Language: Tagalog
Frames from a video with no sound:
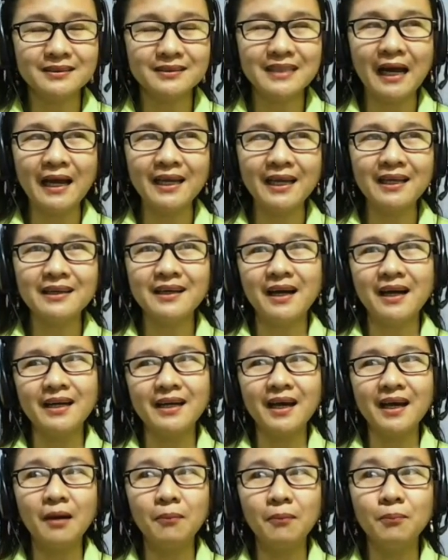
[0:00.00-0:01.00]
dahil nga
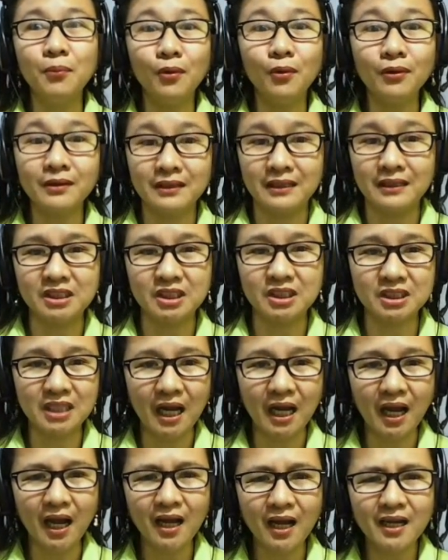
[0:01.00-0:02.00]
nakabook na
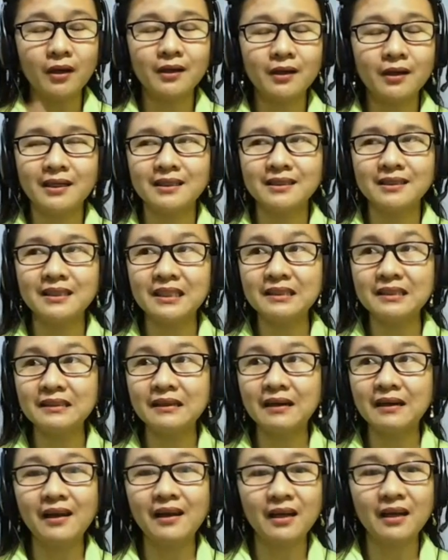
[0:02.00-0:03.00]
siya. Na
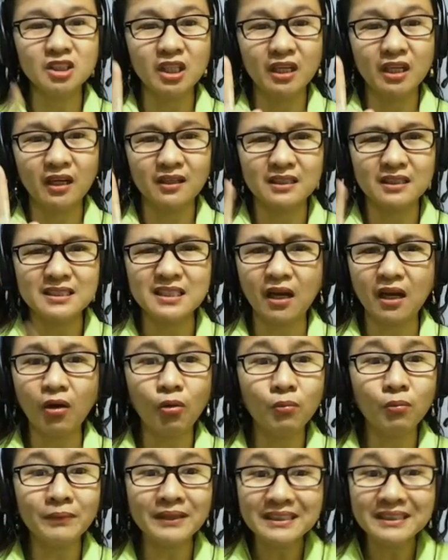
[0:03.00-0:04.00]
Nagtitira lang siya ng isa
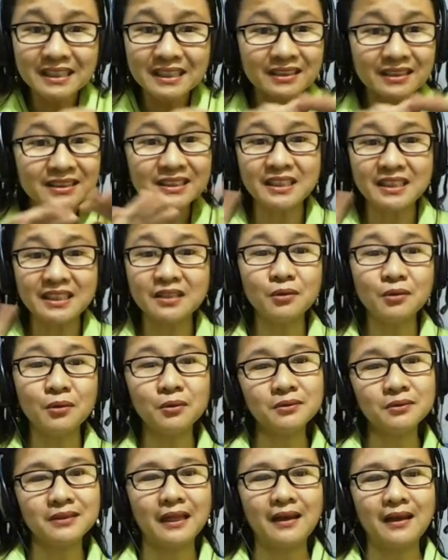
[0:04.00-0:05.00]
kung minsan
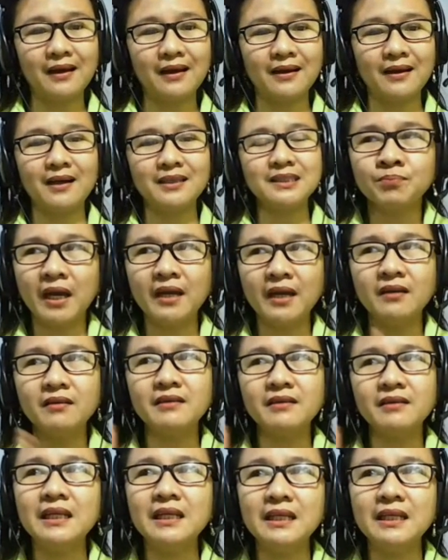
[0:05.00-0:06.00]
zero talaga. So, I
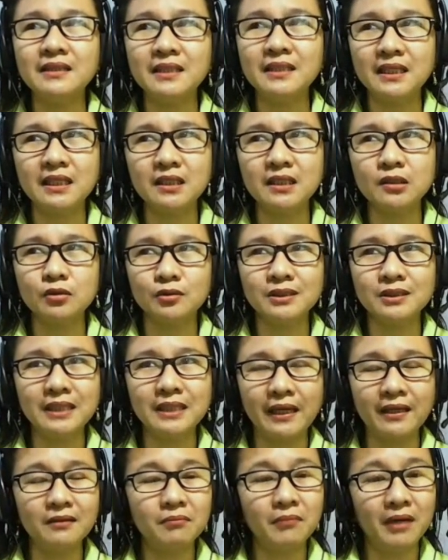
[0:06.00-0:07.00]
really need to
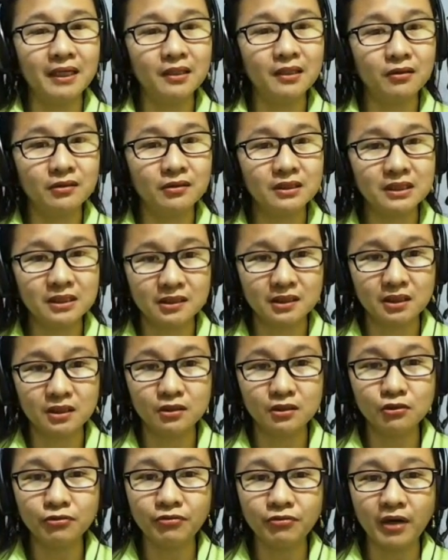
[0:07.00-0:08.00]
send my concern
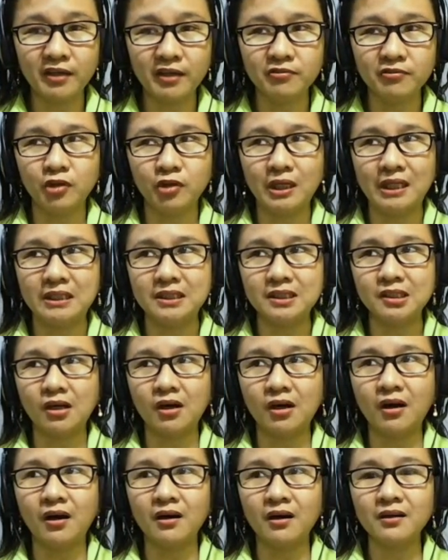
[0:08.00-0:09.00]
to 51
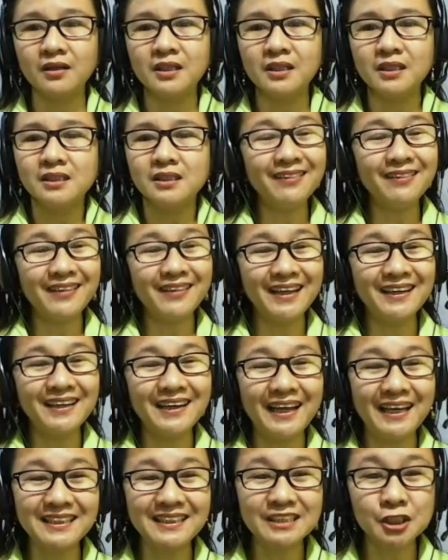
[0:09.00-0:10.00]
Talk. Then
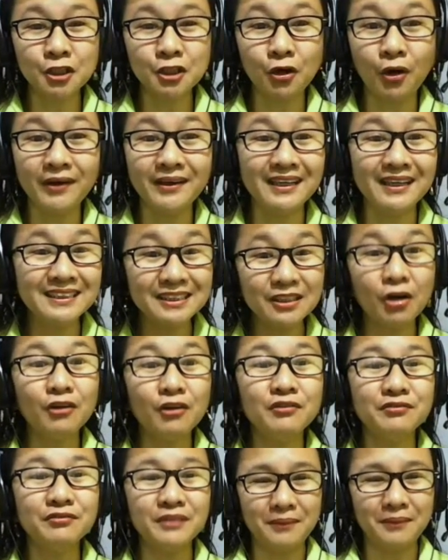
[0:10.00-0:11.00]
later on,
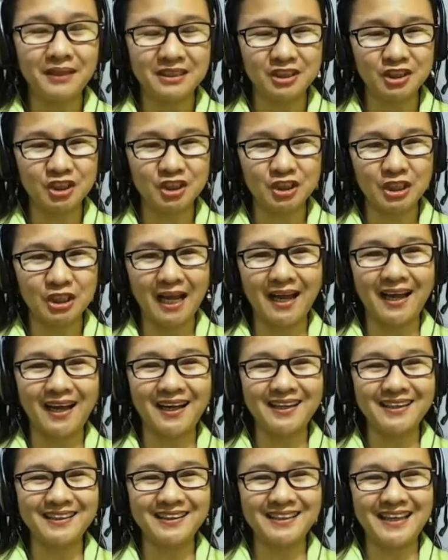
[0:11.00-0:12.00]
na-solve naman
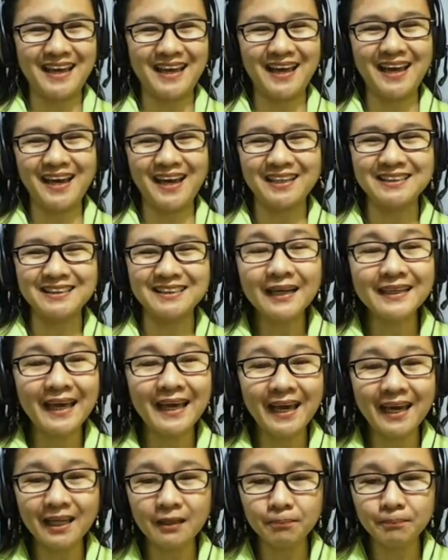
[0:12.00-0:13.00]
siya. Yes.
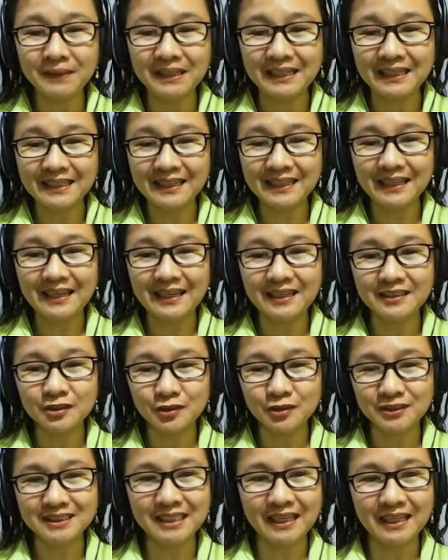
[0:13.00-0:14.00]
Again, pili ka lang
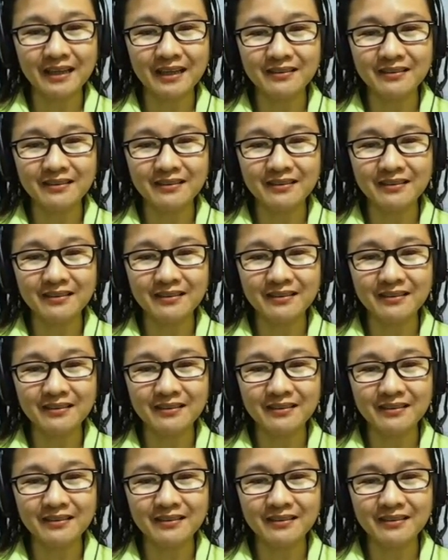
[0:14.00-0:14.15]
doon sa